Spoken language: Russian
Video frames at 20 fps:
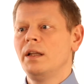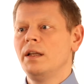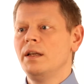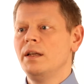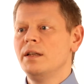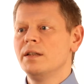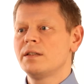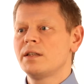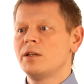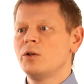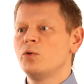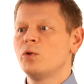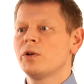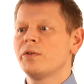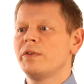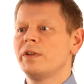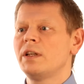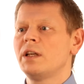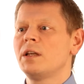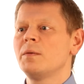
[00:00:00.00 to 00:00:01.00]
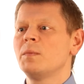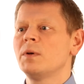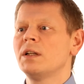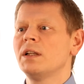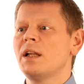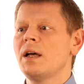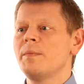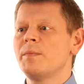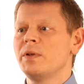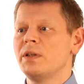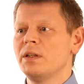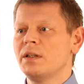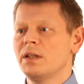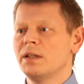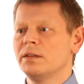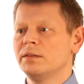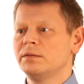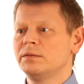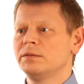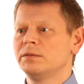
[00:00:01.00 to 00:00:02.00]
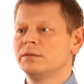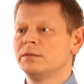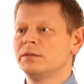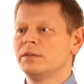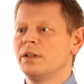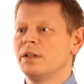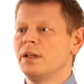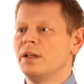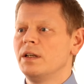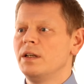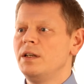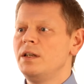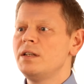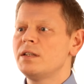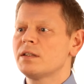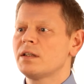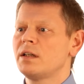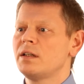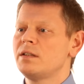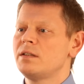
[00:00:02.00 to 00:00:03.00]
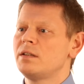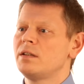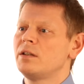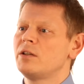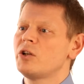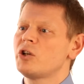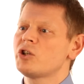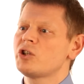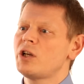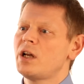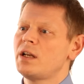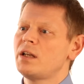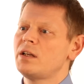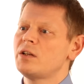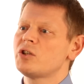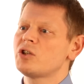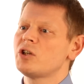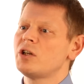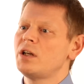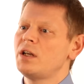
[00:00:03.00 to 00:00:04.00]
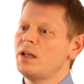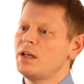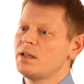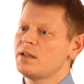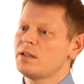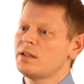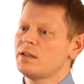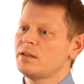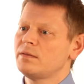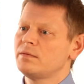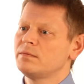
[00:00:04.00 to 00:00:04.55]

низкий уровень гемоглобина, низкое содержание железа,